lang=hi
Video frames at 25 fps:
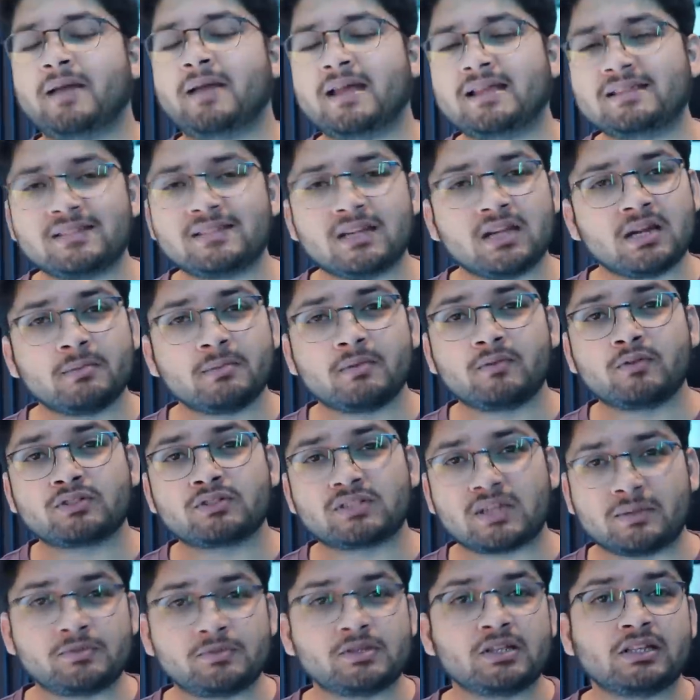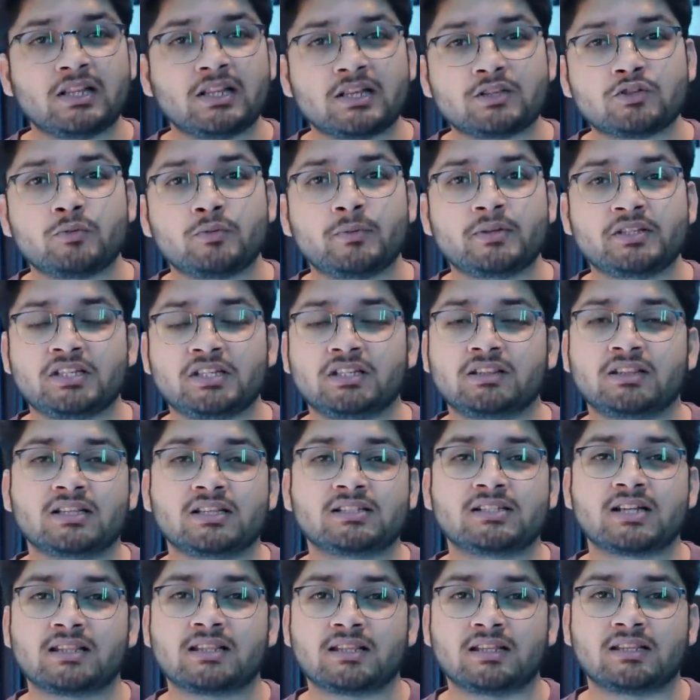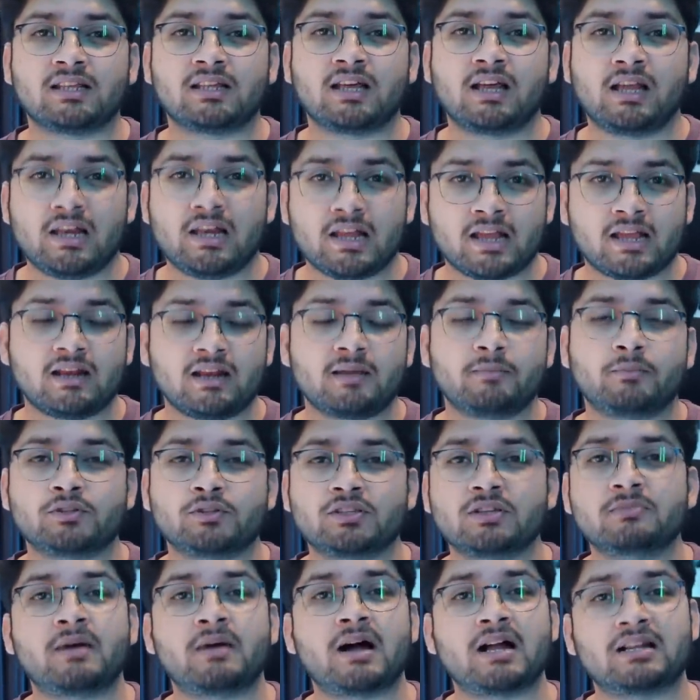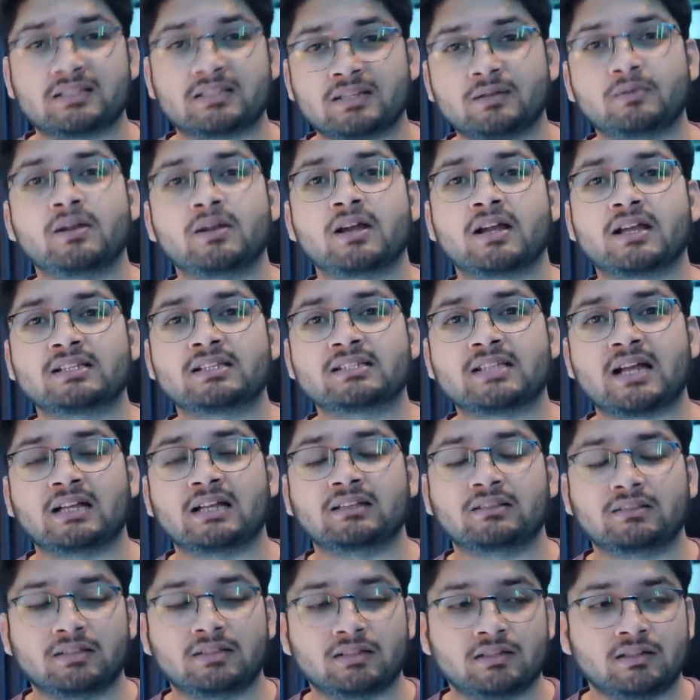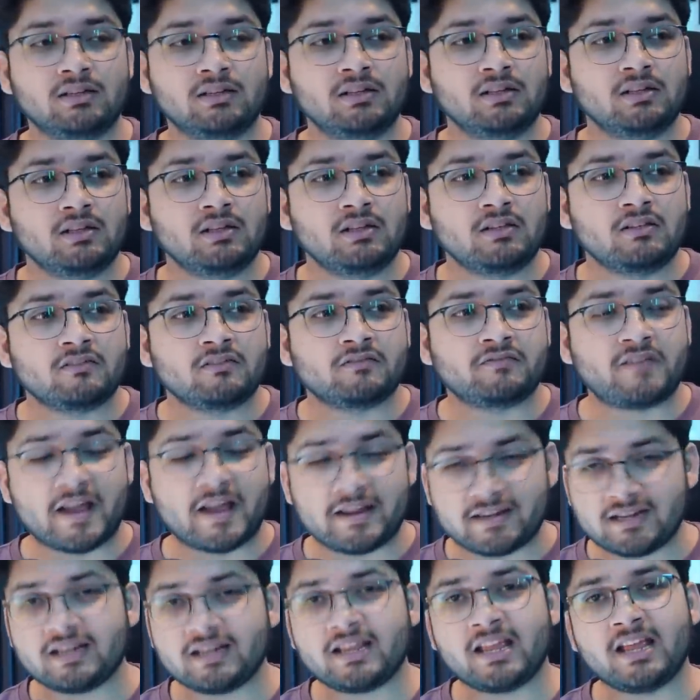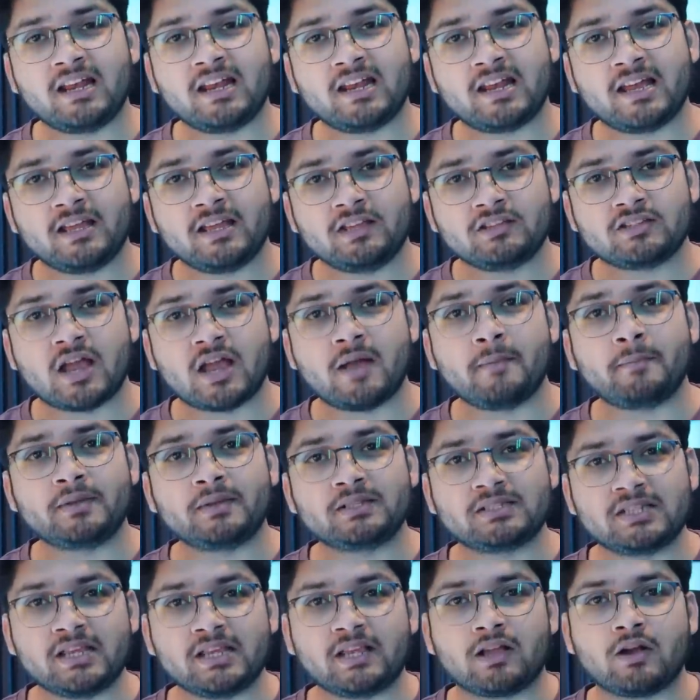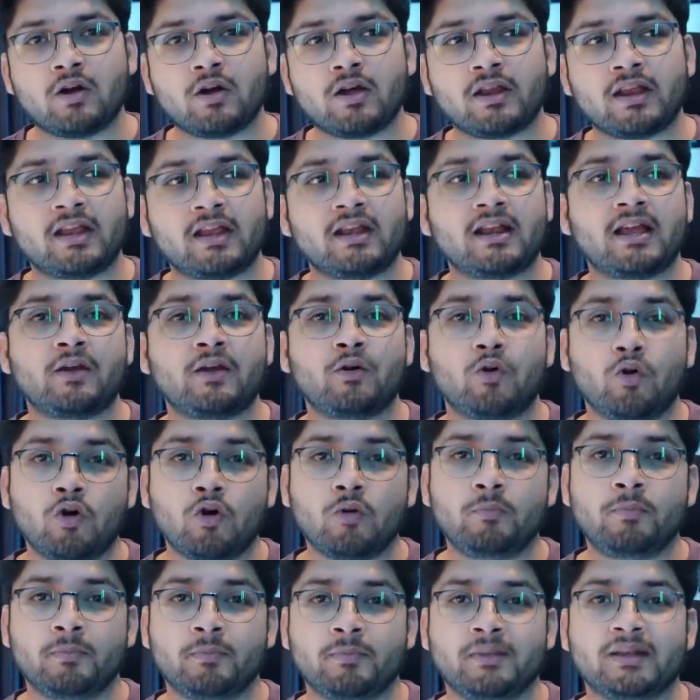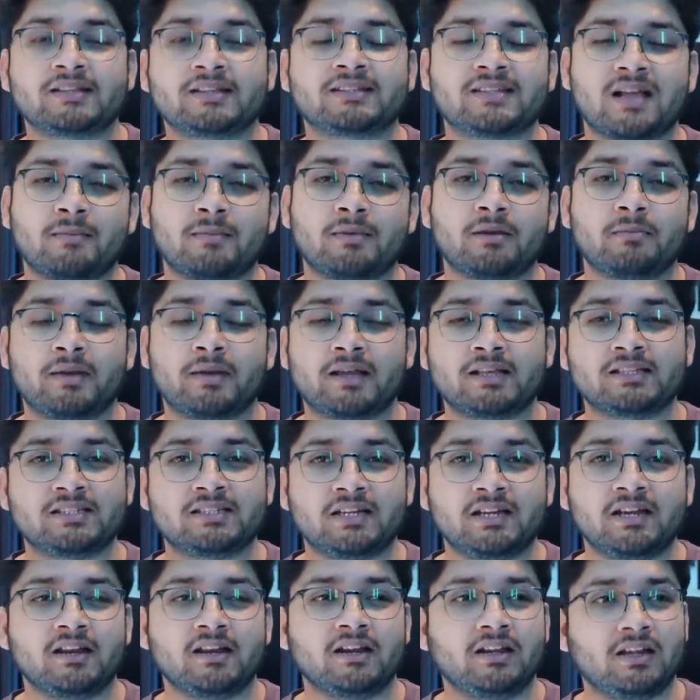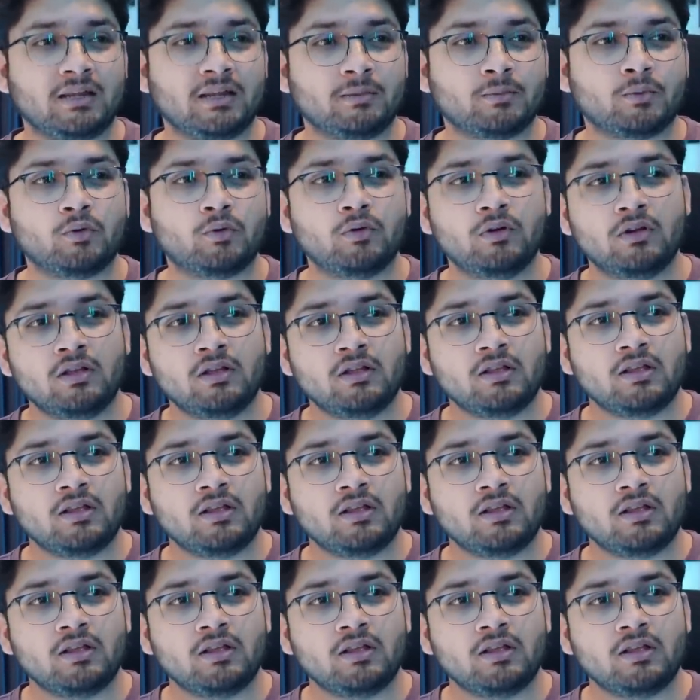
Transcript: मैन सिटी में वो सब जीत लिया जो मैं जीतना चाहता था लेकिन अब मुझे बार्सलोना के साथ फाइनल खेलना है चैंपियंस लीग का और एंड आई होप मेरे सामने मैन सिटी की टीम हो